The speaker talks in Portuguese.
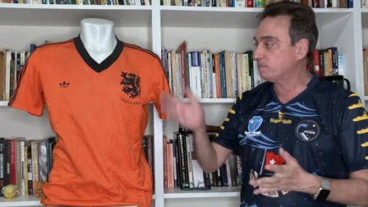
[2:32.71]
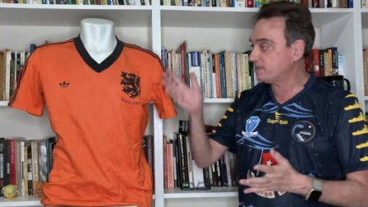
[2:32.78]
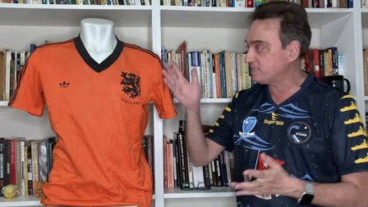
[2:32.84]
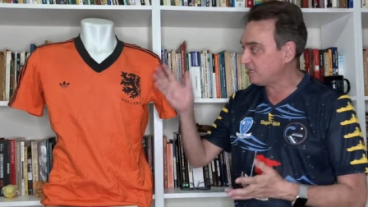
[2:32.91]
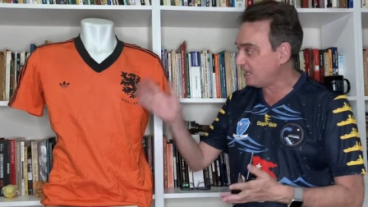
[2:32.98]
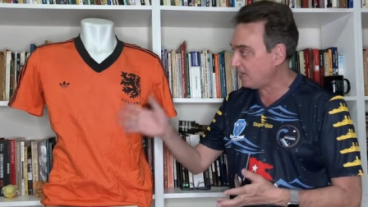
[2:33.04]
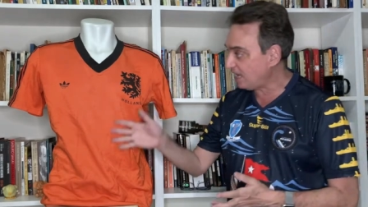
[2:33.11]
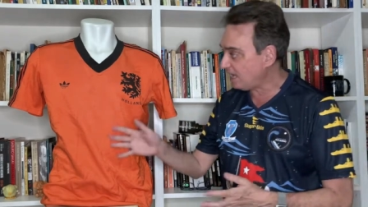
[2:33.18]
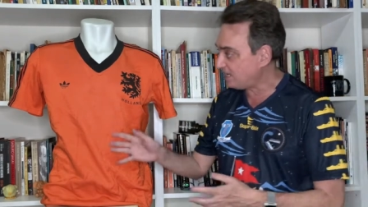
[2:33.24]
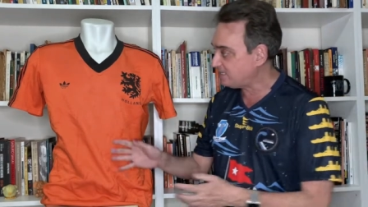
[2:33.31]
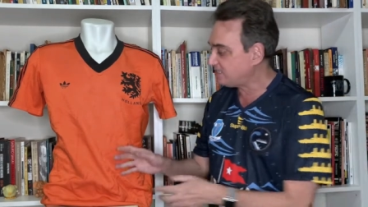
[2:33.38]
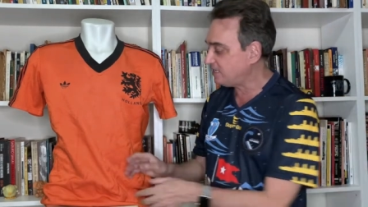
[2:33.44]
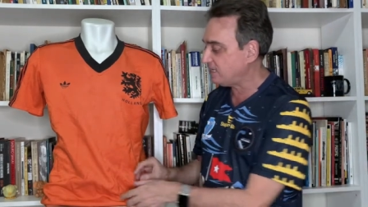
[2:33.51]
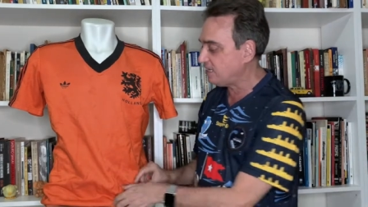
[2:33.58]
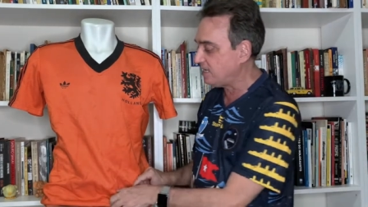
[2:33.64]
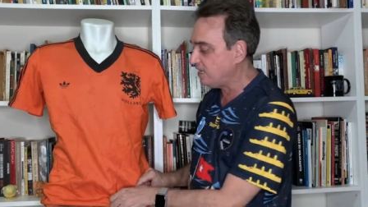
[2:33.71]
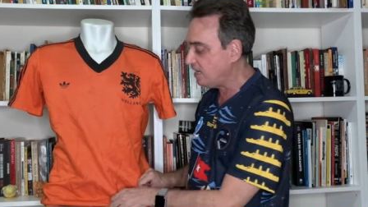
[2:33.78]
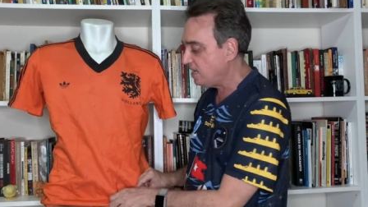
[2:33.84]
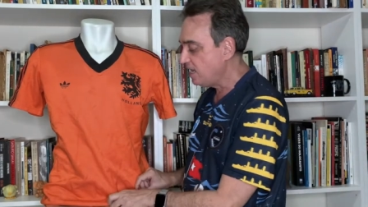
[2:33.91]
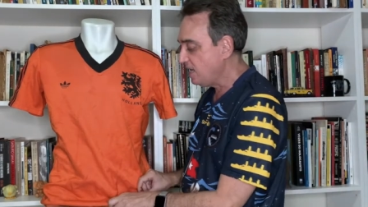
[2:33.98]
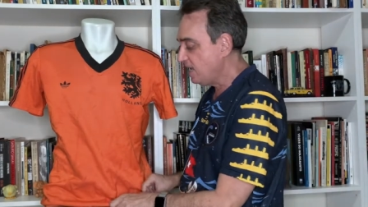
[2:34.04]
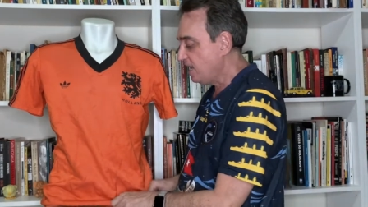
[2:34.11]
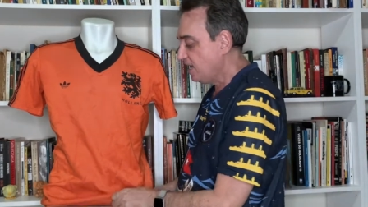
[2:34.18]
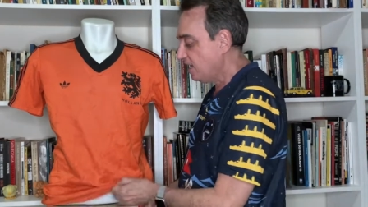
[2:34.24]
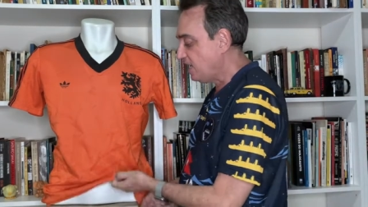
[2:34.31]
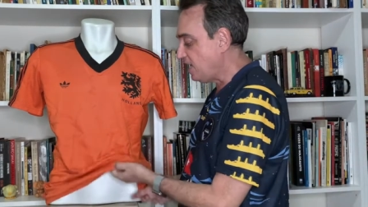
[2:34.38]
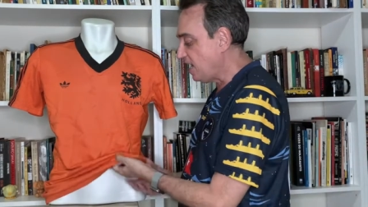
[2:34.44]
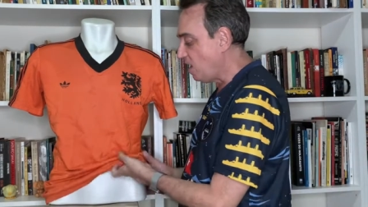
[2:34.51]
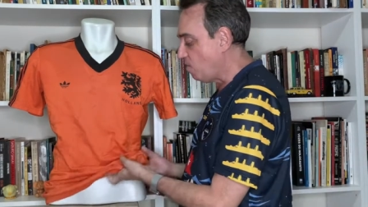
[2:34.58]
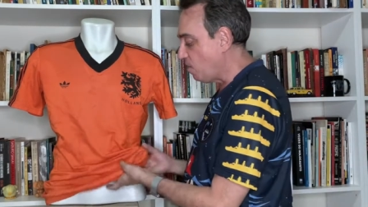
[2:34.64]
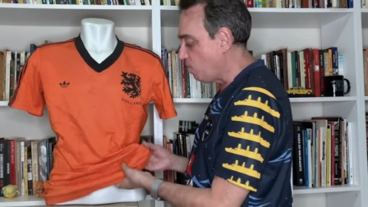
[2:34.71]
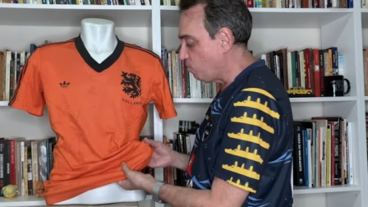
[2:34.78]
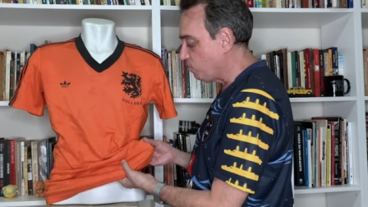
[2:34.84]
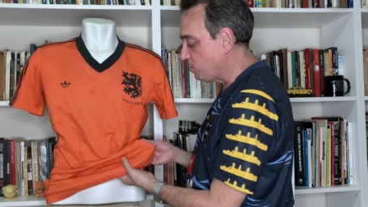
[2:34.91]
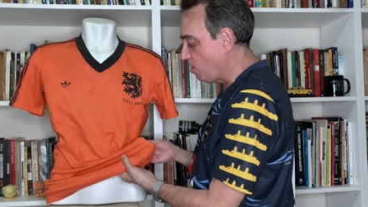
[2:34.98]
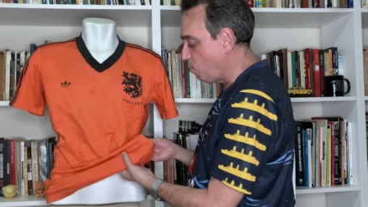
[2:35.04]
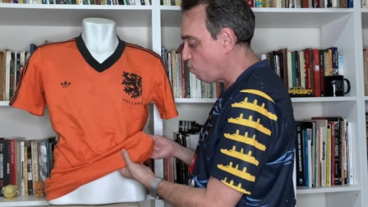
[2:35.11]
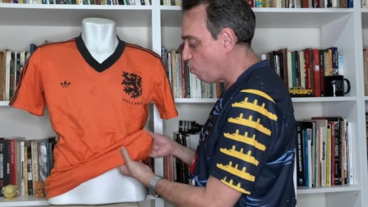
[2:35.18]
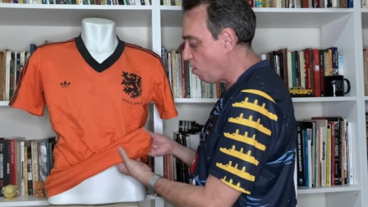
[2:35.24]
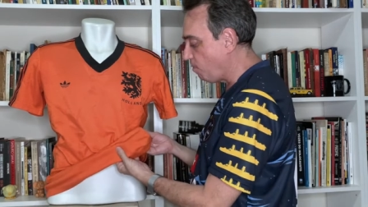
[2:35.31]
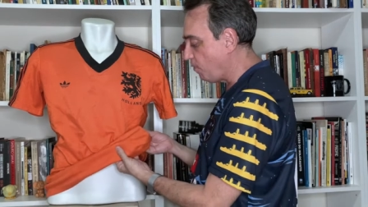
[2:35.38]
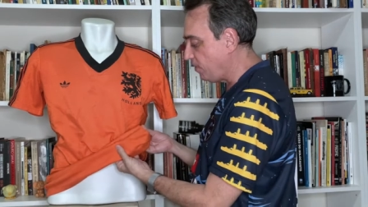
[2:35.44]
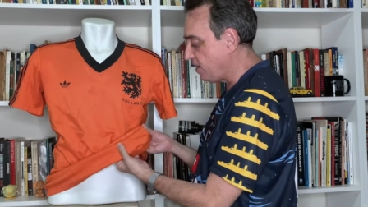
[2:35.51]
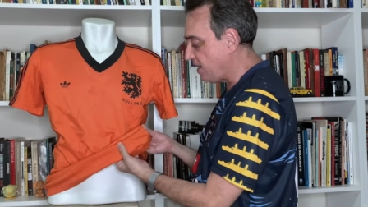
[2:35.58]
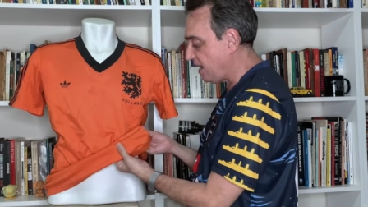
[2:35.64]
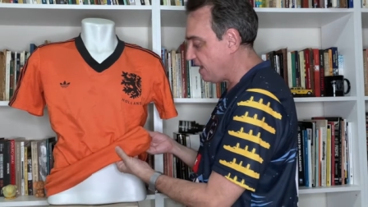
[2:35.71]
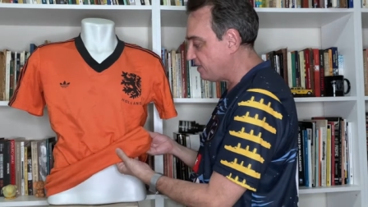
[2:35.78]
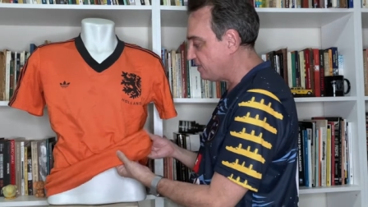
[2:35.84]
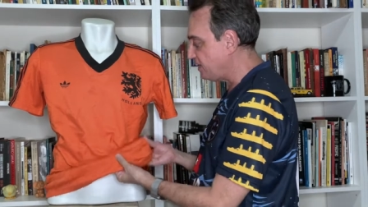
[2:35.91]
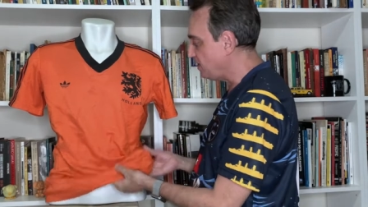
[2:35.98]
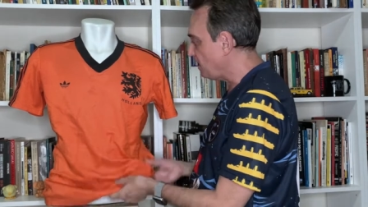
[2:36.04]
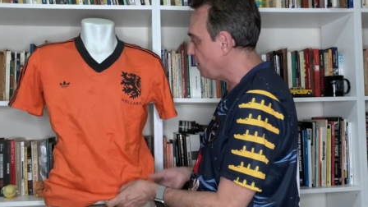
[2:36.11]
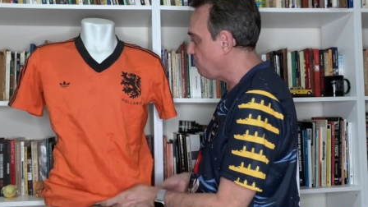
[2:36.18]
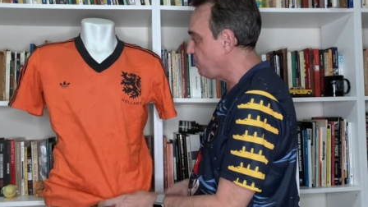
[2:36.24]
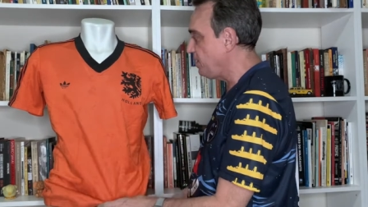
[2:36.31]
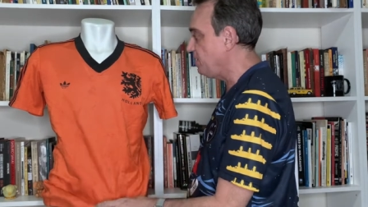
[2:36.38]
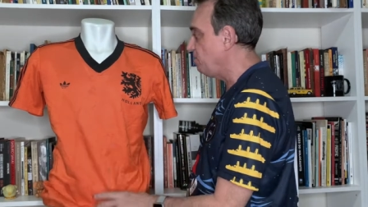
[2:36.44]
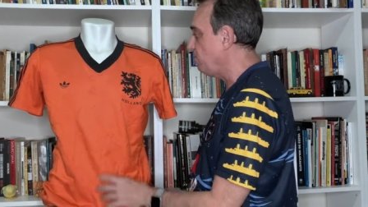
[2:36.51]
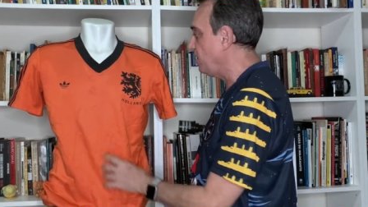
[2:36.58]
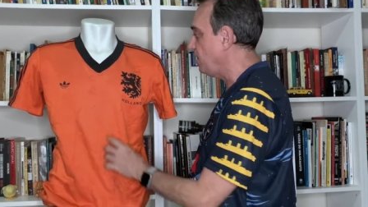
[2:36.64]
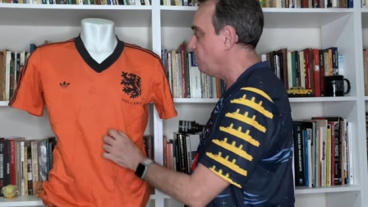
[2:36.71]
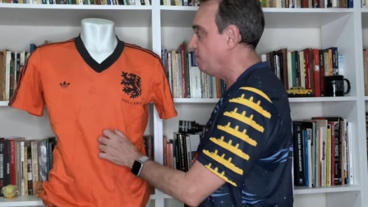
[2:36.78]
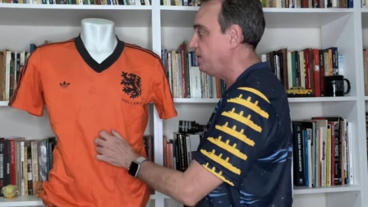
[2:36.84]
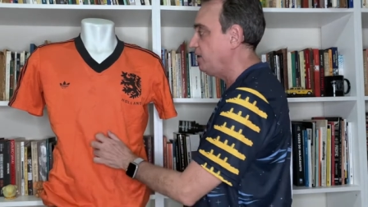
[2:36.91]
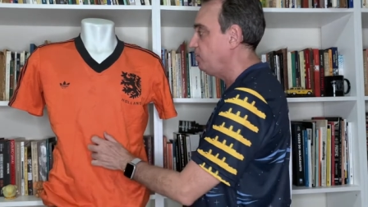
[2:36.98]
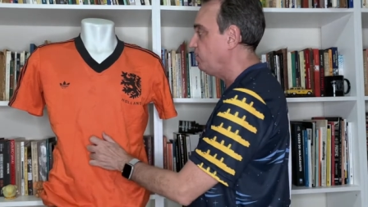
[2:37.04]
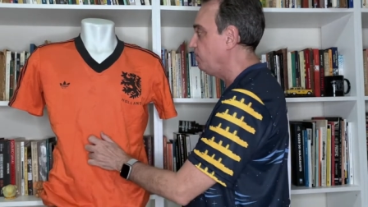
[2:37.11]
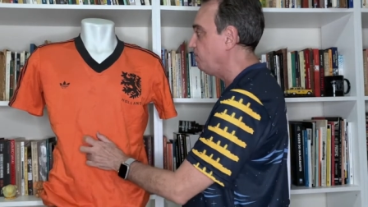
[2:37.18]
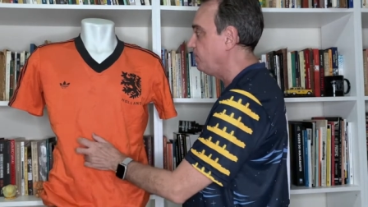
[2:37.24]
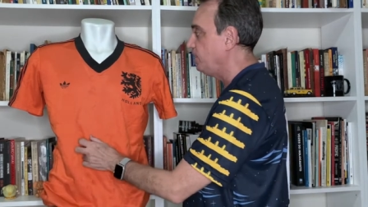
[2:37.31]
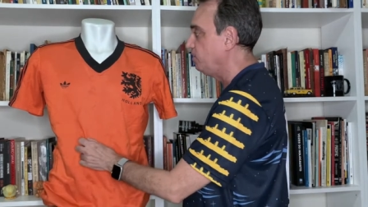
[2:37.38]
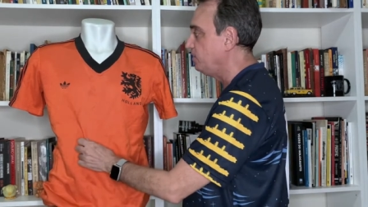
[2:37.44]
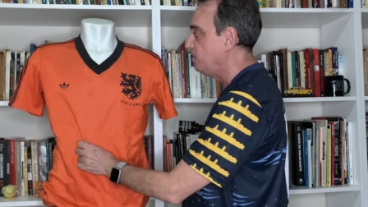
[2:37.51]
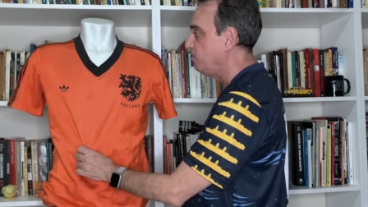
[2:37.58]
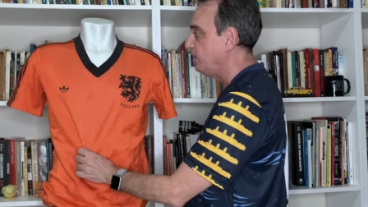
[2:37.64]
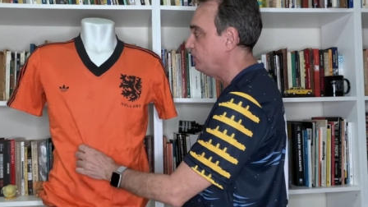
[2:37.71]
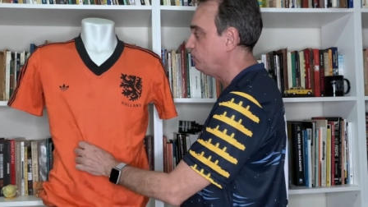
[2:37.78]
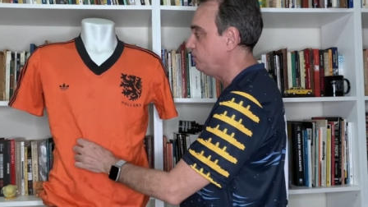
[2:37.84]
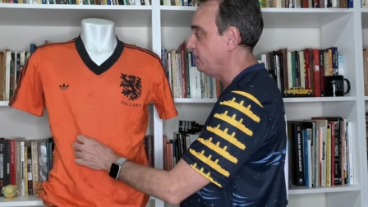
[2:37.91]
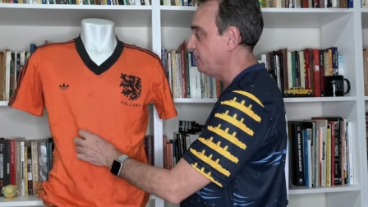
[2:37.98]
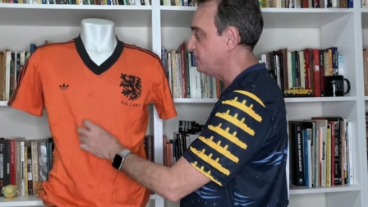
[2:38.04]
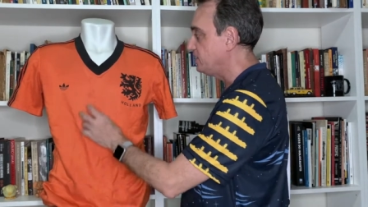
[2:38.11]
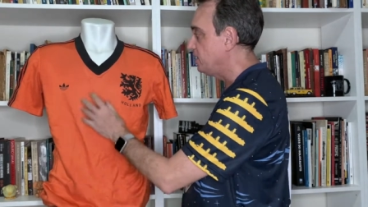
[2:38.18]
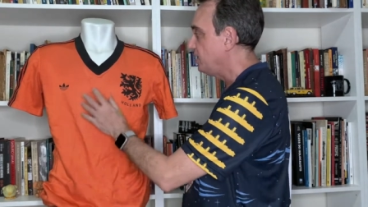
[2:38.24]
Mas esse aqui, que é um algodão com poliéster e tem brilho, realmente eu não acho mais.